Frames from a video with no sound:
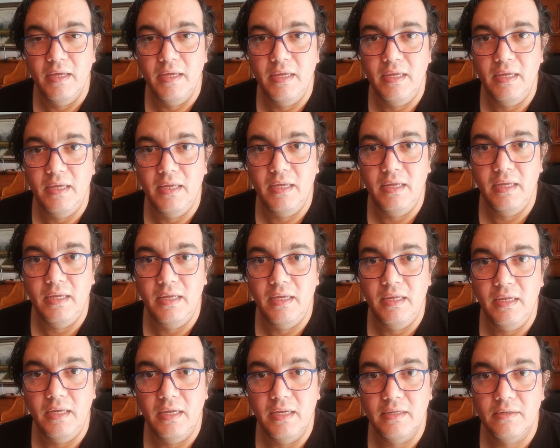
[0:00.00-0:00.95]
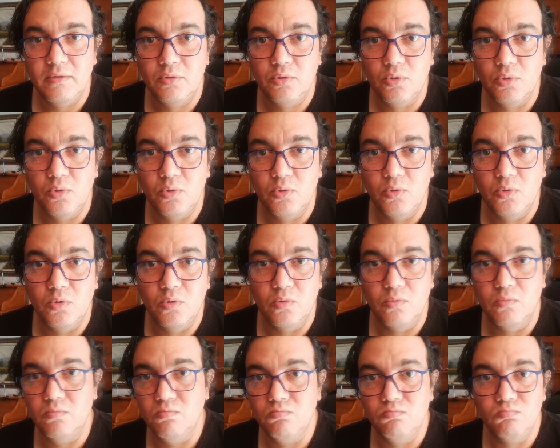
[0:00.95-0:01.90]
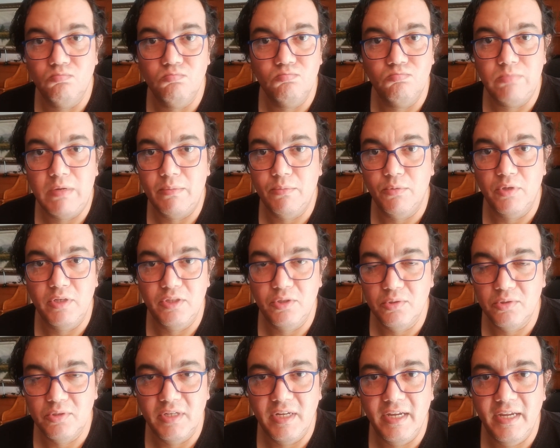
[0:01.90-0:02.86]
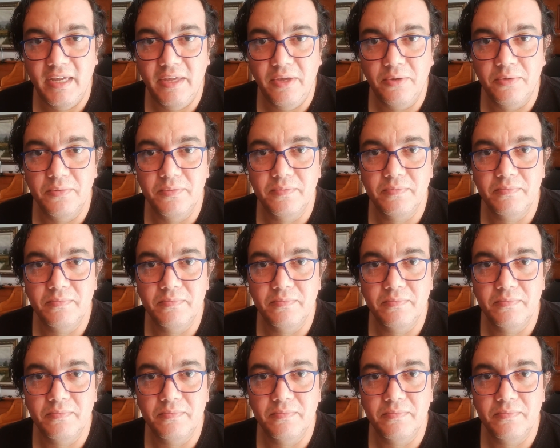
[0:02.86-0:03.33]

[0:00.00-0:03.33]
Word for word: y esto mm, vamos entonces a ello.